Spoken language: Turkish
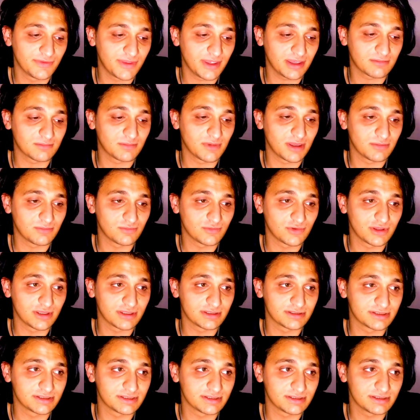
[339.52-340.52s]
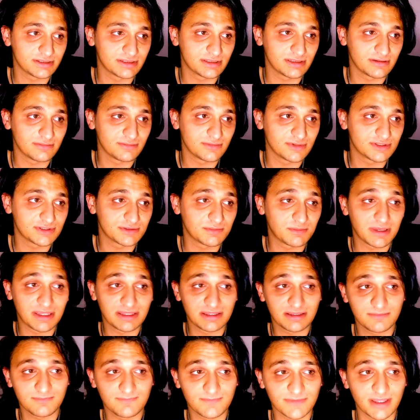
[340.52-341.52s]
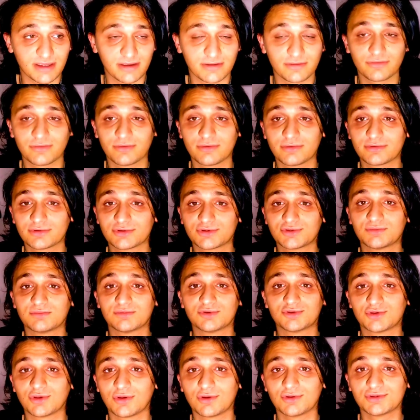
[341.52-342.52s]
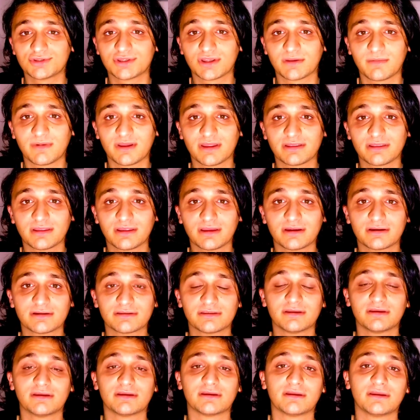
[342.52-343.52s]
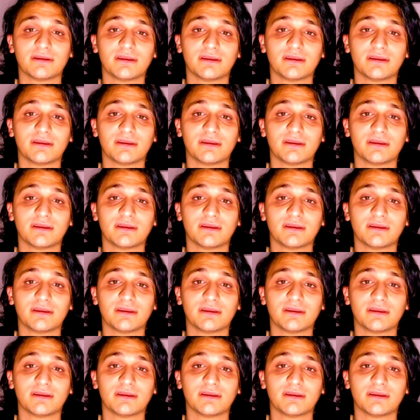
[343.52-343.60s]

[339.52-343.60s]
Tek memnuniyetsizliğimiz benim daha doğrusu bu son zamanlarda